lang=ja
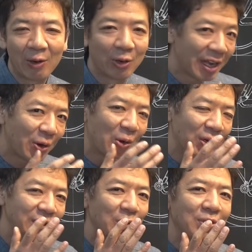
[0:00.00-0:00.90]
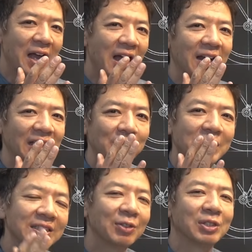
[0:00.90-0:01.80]
これ結構そういうふうに考える方もい
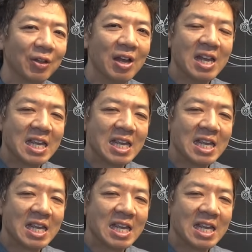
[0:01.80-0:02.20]
らっしゃるんですけど